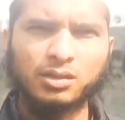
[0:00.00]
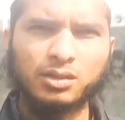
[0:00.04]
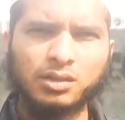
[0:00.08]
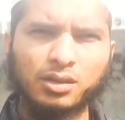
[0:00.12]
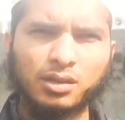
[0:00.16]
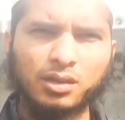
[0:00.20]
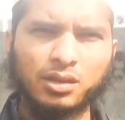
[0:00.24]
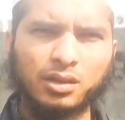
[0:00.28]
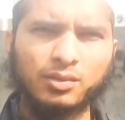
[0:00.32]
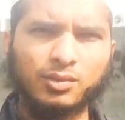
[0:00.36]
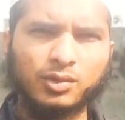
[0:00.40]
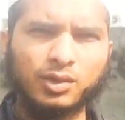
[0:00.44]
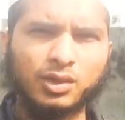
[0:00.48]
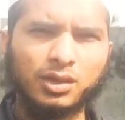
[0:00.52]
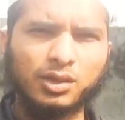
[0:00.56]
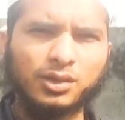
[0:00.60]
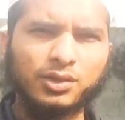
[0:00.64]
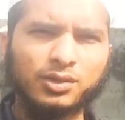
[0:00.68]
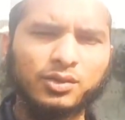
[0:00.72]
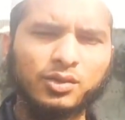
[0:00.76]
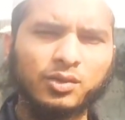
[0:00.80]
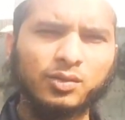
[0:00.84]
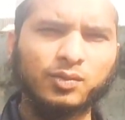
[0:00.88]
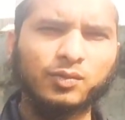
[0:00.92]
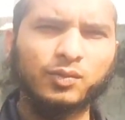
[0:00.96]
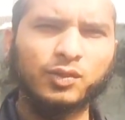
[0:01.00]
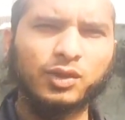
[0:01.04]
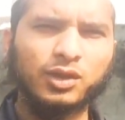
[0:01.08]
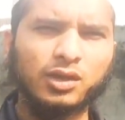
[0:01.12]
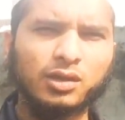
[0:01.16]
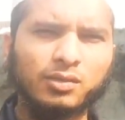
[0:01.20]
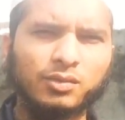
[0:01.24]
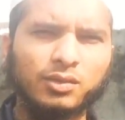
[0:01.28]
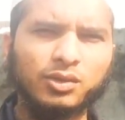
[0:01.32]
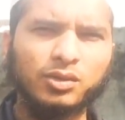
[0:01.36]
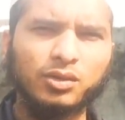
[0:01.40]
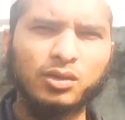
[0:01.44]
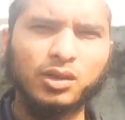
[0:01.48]
अल्लाम
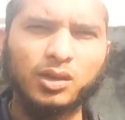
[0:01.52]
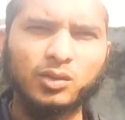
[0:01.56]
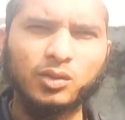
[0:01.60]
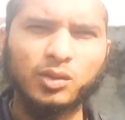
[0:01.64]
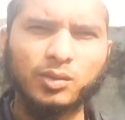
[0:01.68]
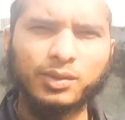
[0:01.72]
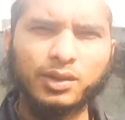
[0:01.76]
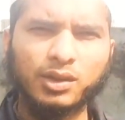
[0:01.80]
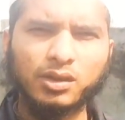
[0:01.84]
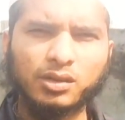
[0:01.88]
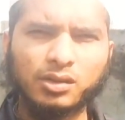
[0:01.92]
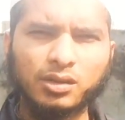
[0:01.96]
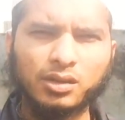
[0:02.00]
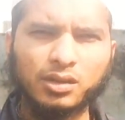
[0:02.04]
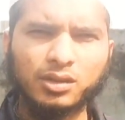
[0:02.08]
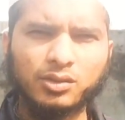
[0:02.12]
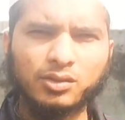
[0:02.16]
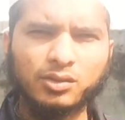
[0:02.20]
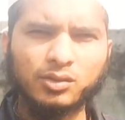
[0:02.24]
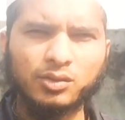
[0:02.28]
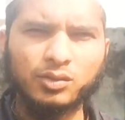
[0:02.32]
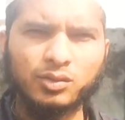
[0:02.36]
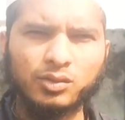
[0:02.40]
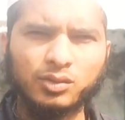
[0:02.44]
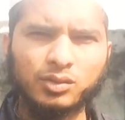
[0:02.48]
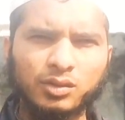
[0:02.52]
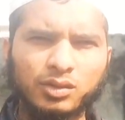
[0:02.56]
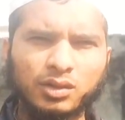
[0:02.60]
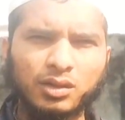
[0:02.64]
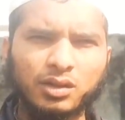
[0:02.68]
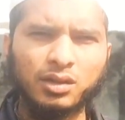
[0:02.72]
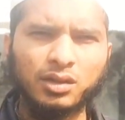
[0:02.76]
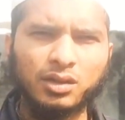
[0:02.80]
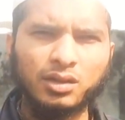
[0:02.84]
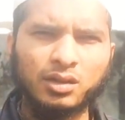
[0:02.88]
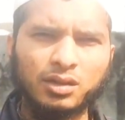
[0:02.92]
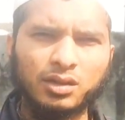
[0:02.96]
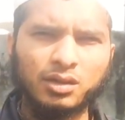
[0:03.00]
वरहमल वबरक
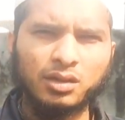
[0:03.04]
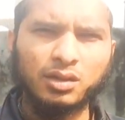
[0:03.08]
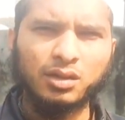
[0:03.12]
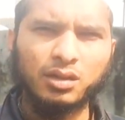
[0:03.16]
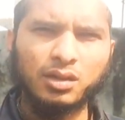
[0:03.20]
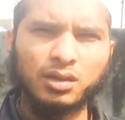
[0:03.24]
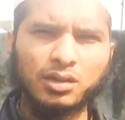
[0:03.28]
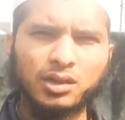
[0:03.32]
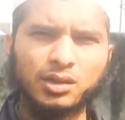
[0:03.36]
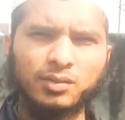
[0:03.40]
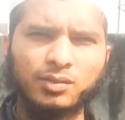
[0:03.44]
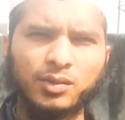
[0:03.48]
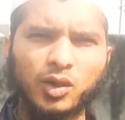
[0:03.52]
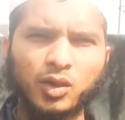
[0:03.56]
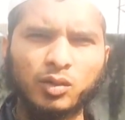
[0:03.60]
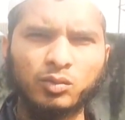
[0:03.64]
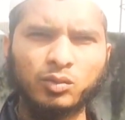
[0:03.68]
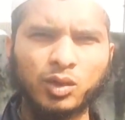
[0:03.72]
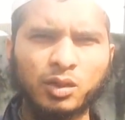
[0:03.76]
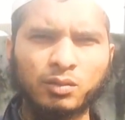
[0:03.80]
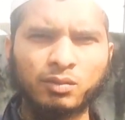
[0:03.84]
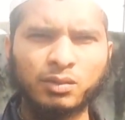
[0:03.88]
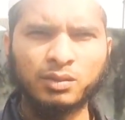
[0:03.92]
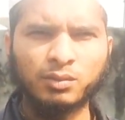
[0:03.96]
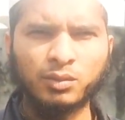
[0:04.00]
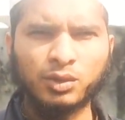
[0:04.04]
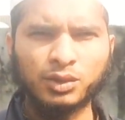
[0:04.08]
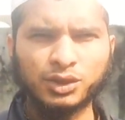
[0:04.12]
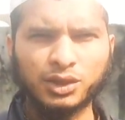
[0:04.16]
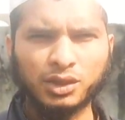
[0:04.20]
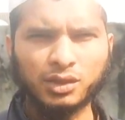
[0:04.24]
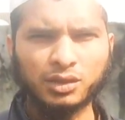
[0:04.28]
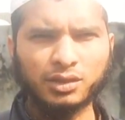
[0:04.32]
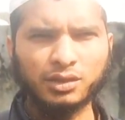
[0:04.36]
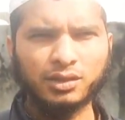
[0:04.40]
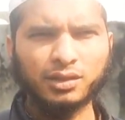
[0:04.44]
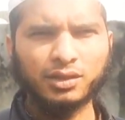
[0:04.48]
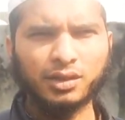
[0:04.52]
नादिन मैं हूँ मोहम्मद
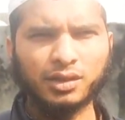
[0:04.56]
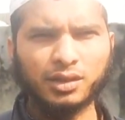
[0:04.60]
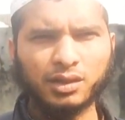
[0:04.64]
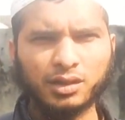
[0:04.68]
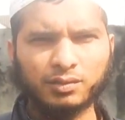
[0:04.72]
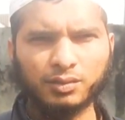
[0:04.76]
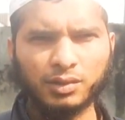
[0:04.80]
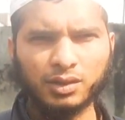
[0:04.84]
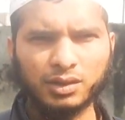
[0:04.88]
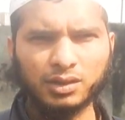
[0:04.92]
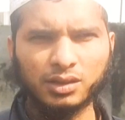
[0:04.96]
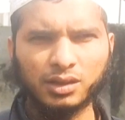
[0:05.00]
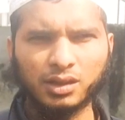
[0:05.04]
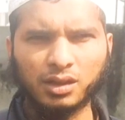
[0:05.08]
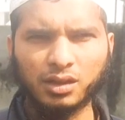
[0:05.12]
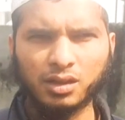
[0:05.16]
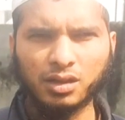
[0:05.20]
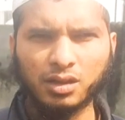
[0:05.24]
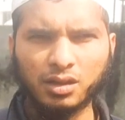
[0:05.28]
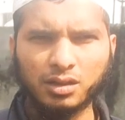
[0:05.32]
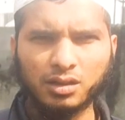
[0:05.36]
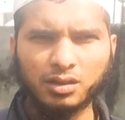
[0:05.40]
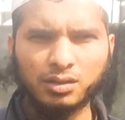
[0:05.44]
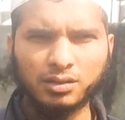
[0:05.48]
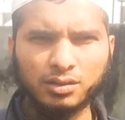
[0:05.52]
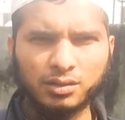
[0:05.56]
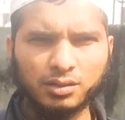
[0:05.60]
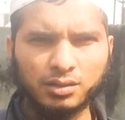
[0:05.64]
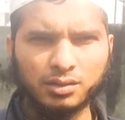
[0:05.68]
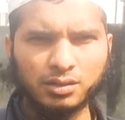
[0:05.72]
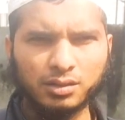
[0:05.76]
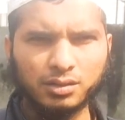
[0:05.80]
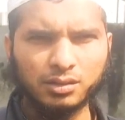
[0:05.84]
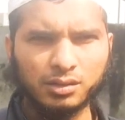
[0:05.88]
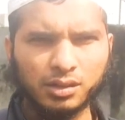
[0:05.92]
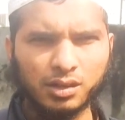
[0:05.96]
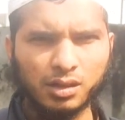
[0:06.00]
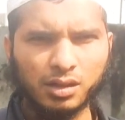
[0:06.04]
मुरसलीन ख़दमत आगाज़
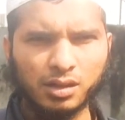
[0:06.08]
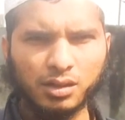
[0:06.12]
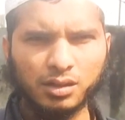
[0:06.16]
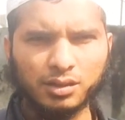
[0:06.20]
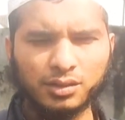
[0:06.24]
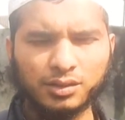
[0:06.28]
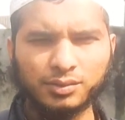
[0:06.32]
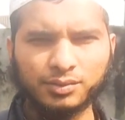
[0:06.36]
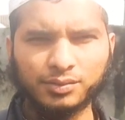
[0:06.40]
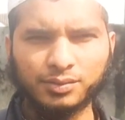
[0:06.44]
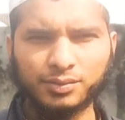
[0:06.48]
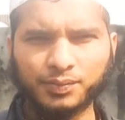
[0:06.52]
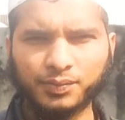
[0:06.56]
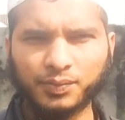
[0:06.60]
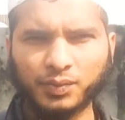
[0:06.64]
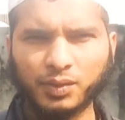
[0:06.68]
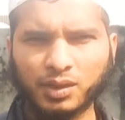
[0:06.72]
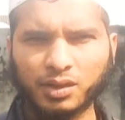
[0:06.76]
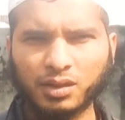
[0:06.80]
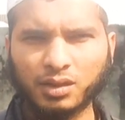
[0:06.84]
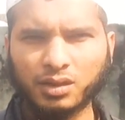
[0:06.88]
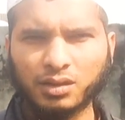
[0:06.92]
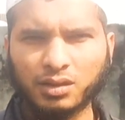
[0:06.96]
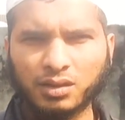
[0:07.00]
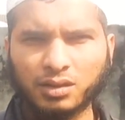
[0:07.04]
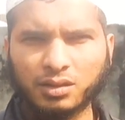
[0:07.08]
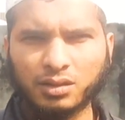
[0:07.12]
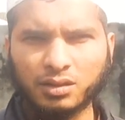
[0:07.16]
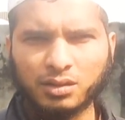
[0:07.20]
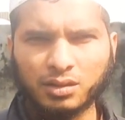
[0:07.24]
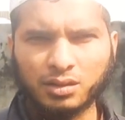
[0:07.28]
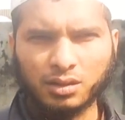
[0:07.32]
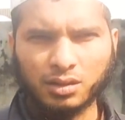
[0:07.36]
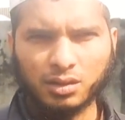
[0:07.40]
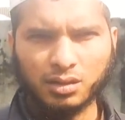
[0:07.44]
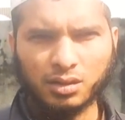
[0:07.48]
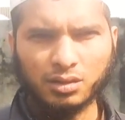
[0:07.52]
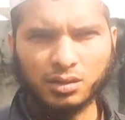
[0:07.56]
का खादिम
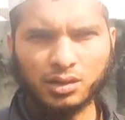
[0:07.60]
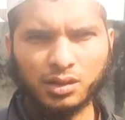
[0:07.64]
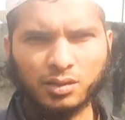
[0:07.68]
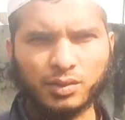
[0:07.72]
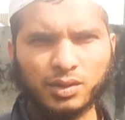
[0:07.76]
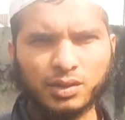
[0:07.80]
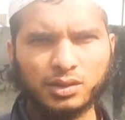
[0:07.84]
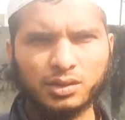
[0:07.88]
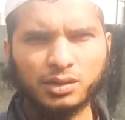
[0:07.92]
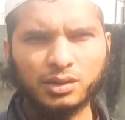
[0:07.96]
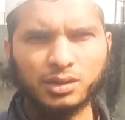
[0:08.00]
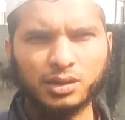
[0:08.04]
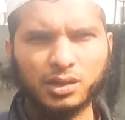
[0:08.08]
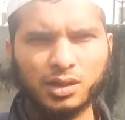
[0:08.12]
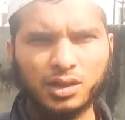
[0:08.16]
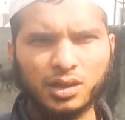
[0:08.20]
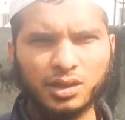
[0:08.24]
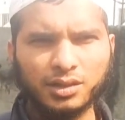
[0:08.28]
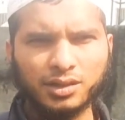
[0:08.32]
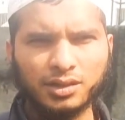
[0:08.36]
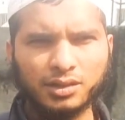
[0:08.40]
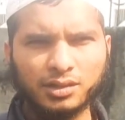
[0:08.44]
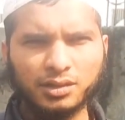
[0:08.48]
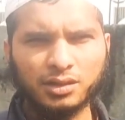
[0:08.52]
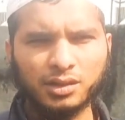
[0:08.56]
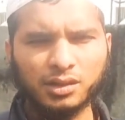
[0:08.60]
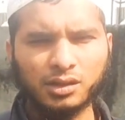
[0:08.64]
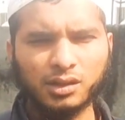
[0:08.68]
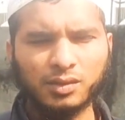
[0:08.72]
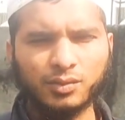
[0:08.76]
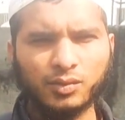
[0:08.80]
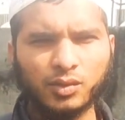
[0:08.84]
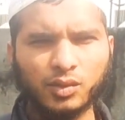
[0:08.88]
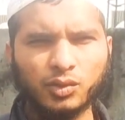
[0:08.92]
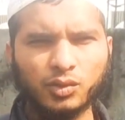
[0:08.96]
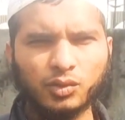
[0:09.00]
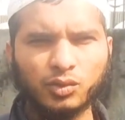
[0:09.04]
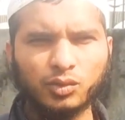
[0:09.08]
नादिन मैं ऐसी आज ऐसी
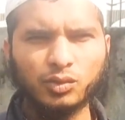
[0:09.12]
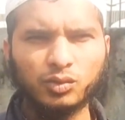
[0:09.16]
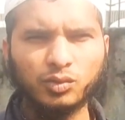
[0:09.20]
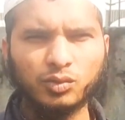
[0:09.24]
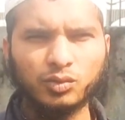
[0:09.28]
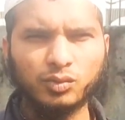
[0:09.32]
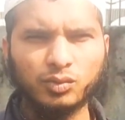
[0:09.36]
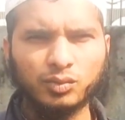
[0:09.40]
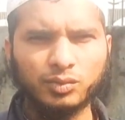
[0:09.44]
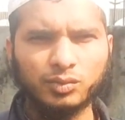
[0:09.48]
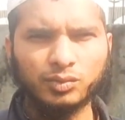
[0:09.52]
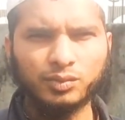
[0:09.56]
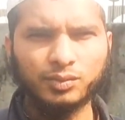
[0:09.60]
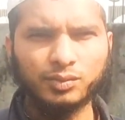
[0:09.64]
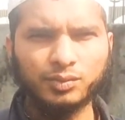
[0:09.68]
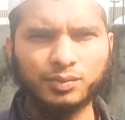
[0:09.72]
जगह मौजूद हूँ